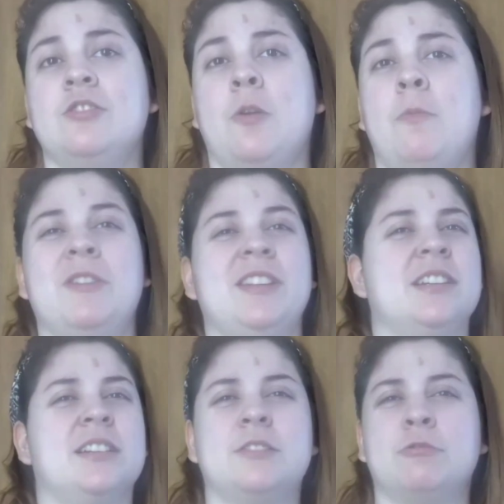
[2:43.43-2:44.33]
pueden
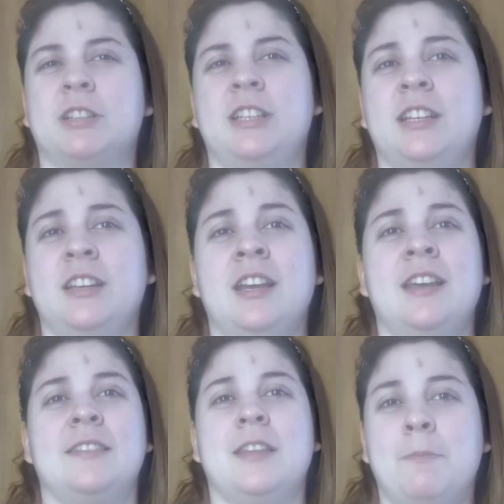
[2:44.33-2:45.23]
resurgir
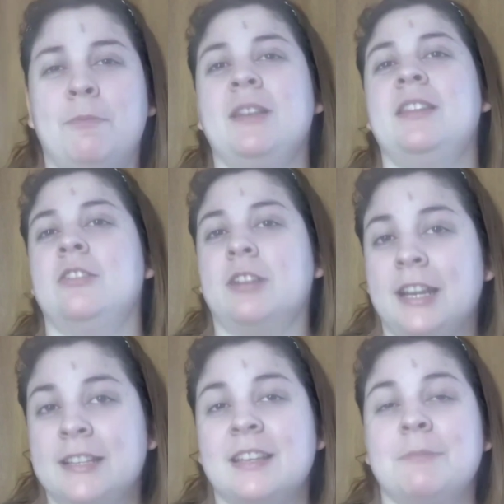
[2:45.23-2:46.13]
después de los
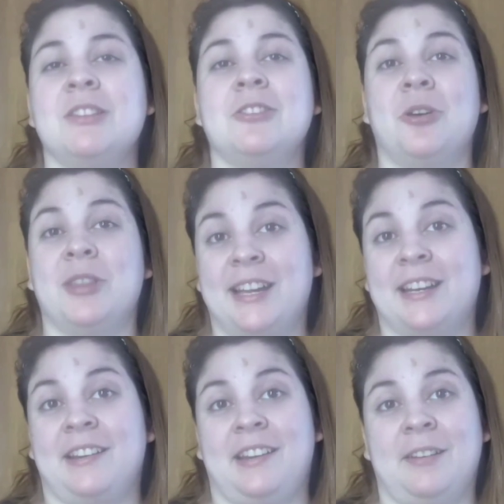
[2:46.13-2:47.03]
relanzamientos de
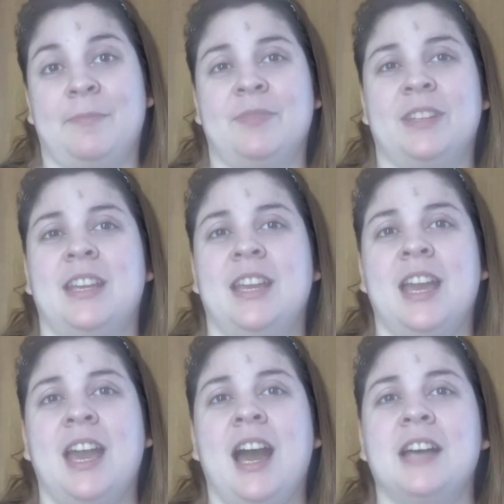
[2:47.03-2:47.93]
carrera.
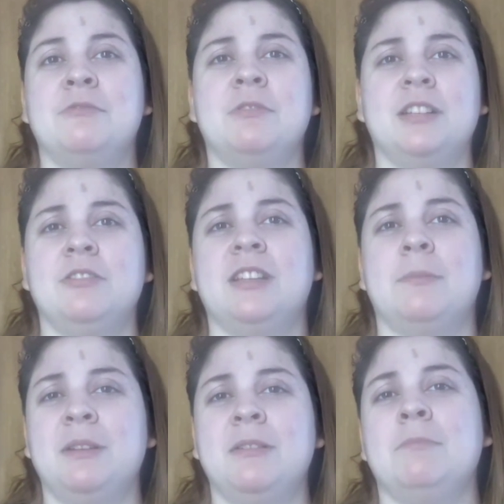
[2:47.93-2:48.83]
Hace un rato
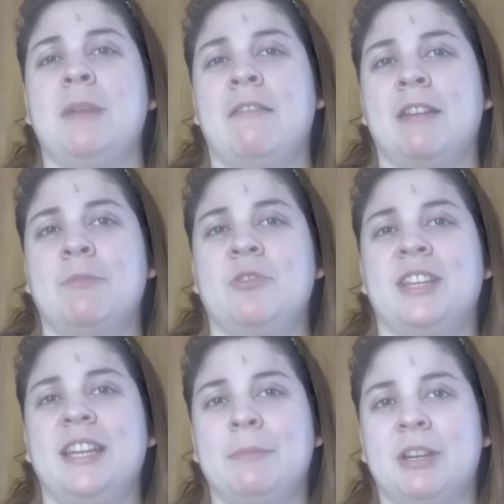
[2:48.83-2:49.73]
también hablamos de
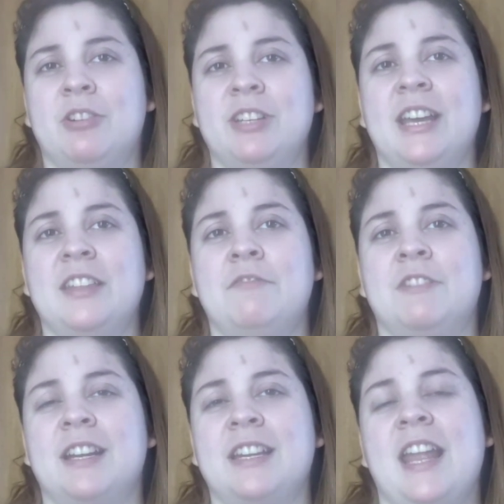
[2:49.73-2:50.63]
la mejoría de
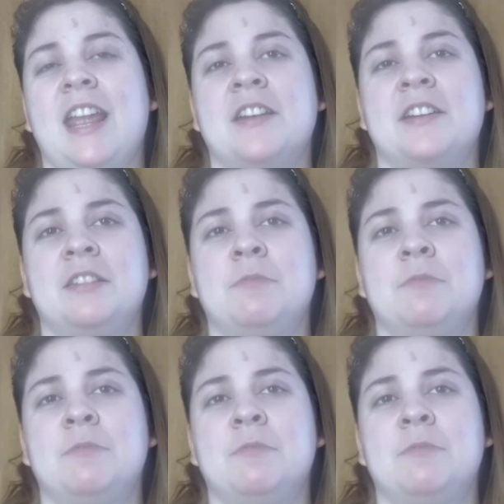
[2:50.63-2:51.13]
Ferrari en ritmo de